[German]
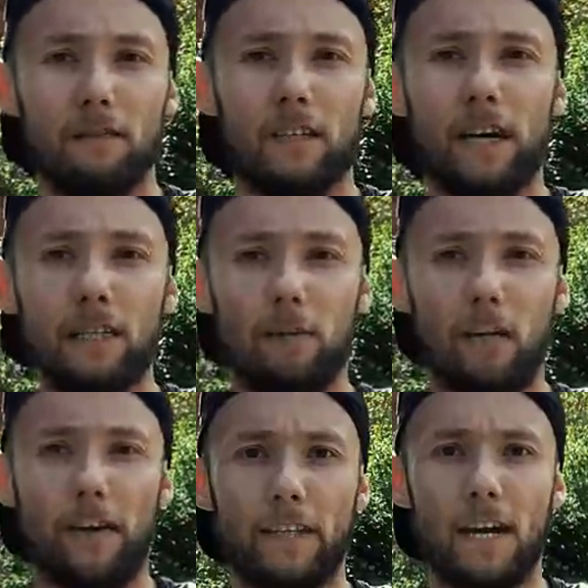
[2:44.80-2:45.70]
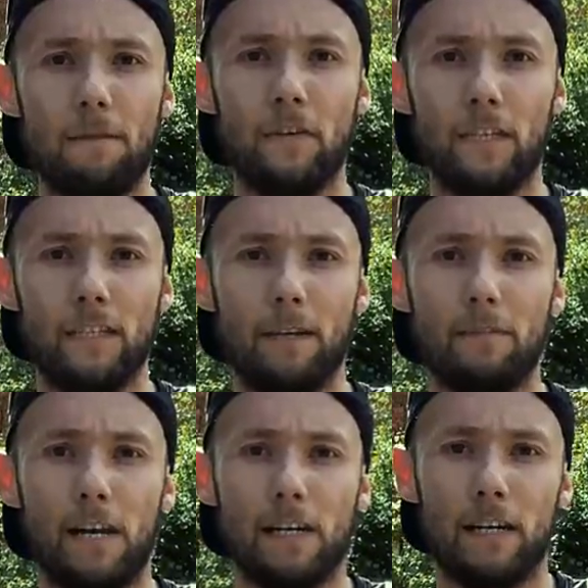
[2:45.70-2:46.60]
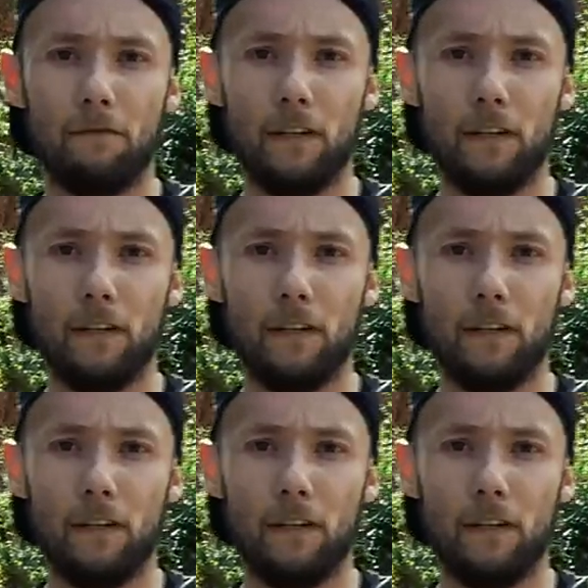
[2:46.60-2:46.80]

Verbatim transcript: die wir gerade überquert haben, wird an dem Tag halt